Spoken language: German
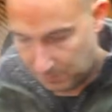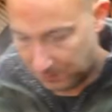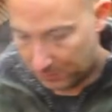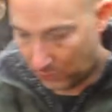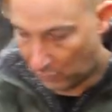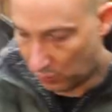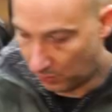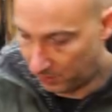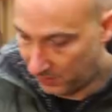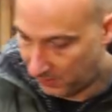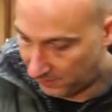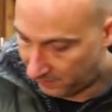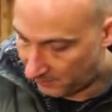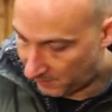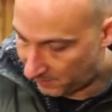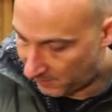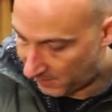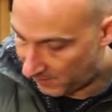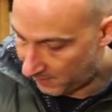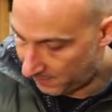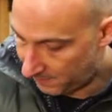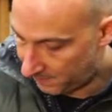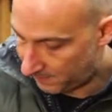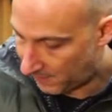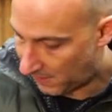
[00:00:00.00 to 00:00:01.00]
Probieren wir
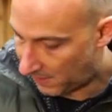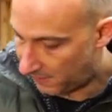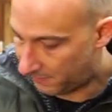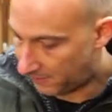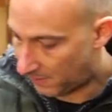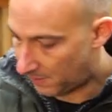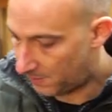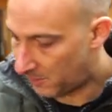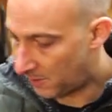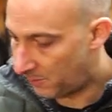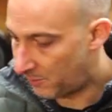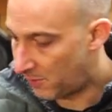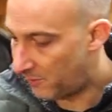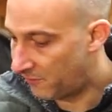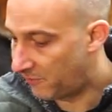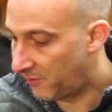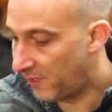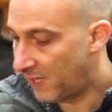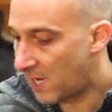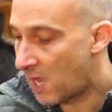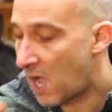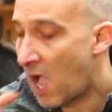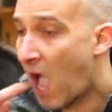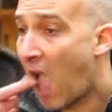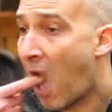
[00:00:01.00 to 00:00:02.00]
mal, einfach mal mit dem
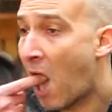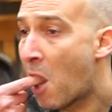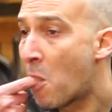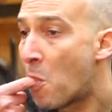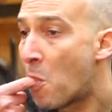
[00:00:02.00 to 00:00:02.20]
Finger.